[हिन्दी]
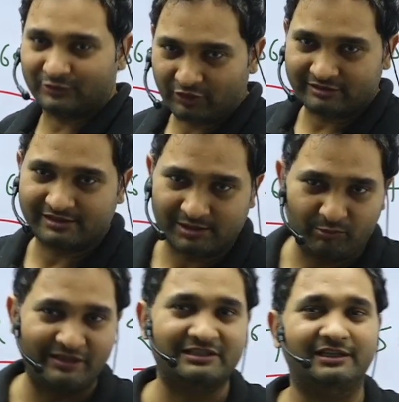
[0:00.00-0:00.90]
और सेशन में मैं
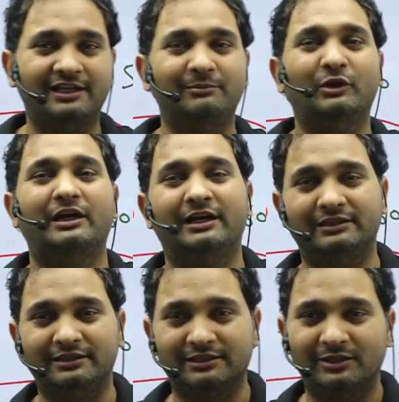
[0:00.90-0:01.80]
जल्दी ही मुलाकात
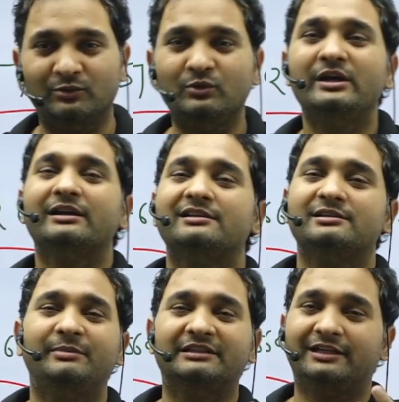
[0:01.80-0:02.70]
करता हूँ किसी
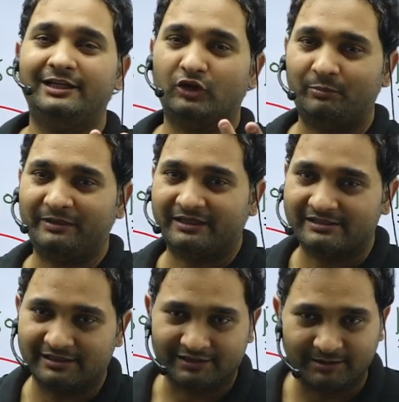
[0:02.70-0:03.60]
बेहतरीन टॉपिक के
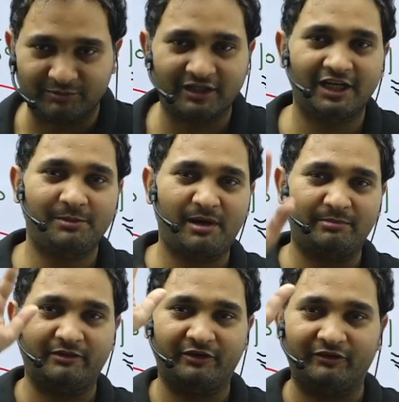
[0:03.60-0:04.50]
साथ तब तक के लिए बाय बाय
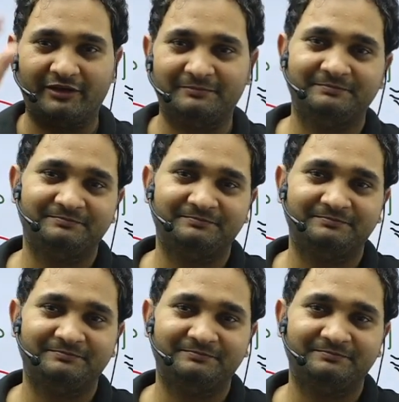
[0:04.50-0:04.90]
एवरीवन